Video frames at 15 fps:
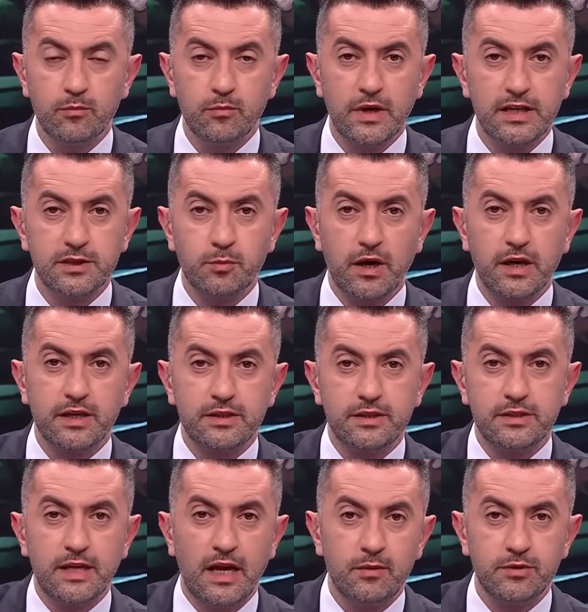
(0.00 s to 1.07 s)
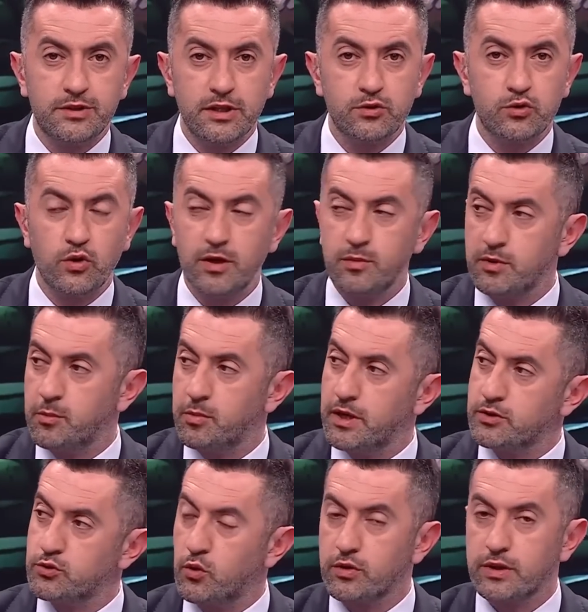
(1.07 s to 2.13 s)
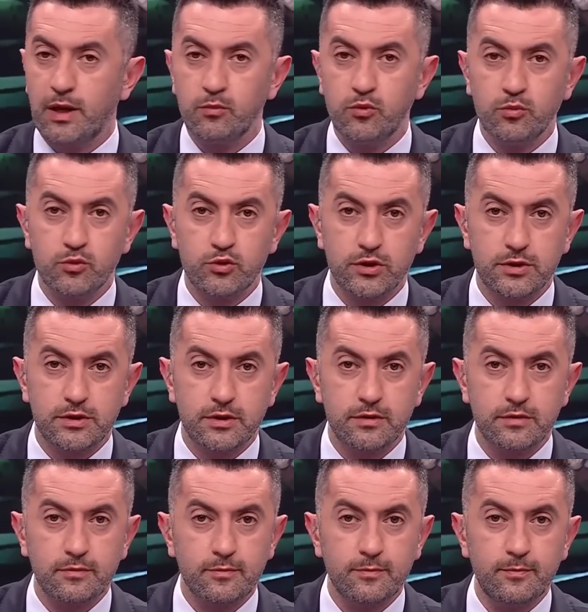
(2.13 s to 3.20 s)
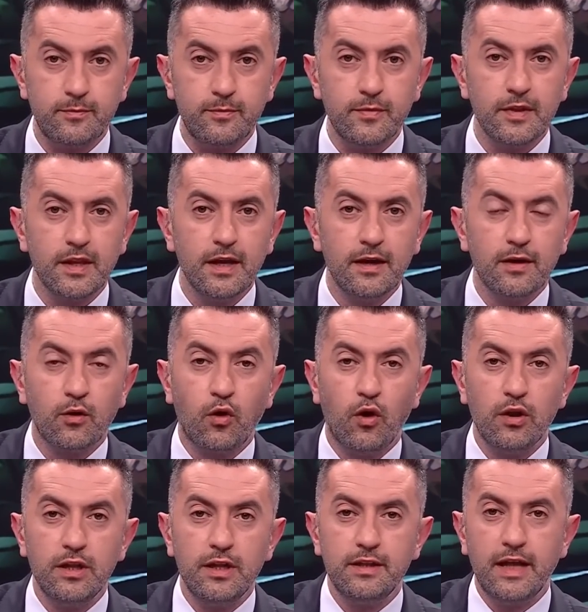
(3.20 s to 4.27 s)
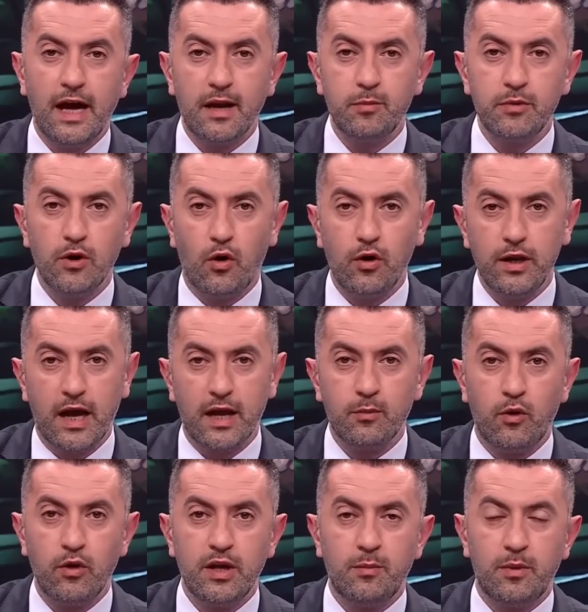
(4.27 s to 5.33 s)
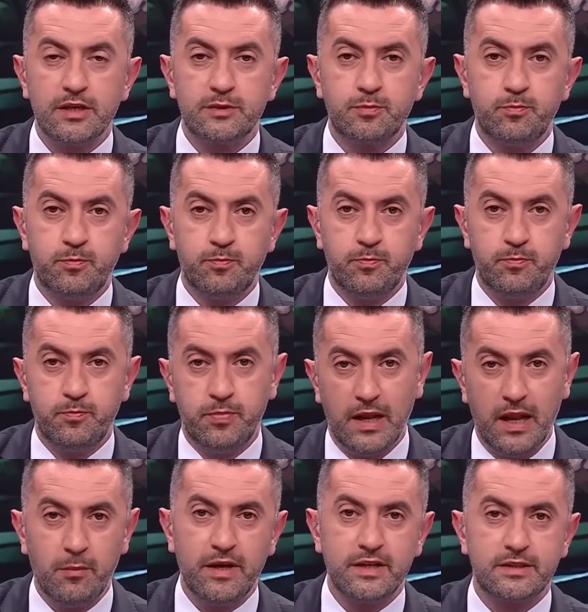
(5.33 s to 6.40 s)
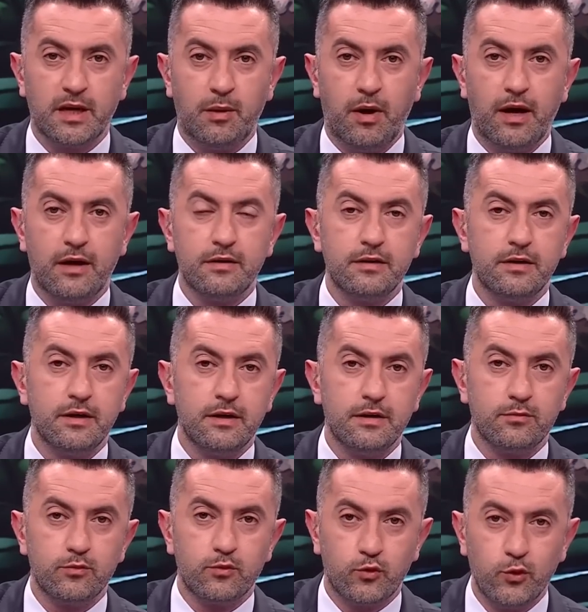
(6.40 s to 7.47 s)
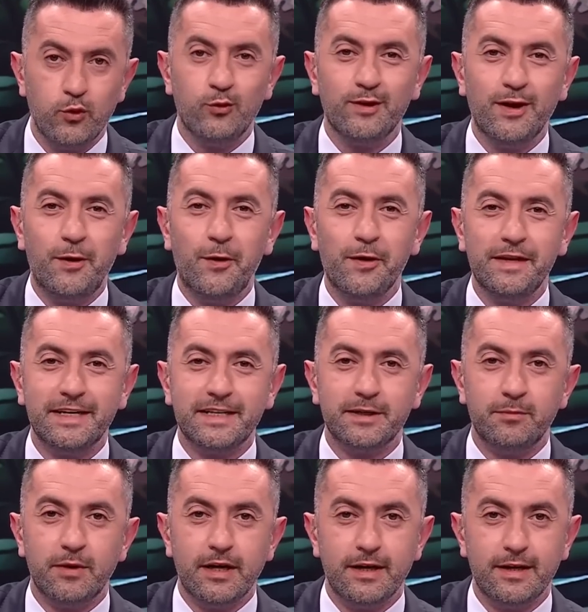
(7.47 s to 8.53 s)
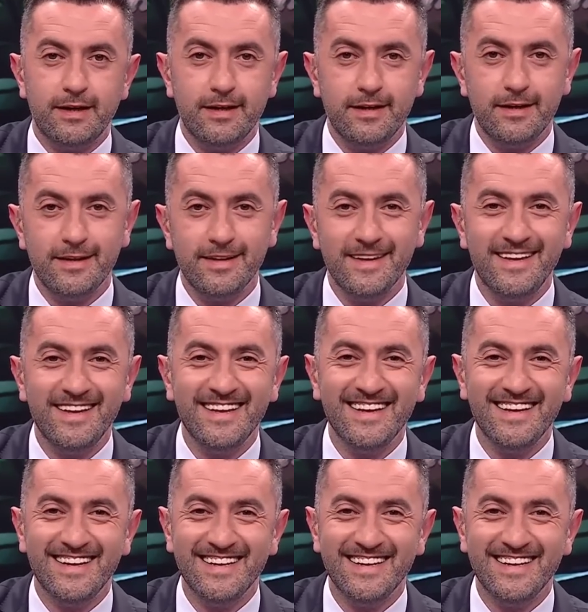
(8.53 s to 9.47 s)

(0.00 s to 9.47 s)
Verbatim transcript: Biraz magazinsel bir şey sorayım da biraz ortam yumuşasın. Colley derbide oynar mı oynamaz bilemeyiz ama e, düğünde oynadı mı? Oynamadı oynamadı.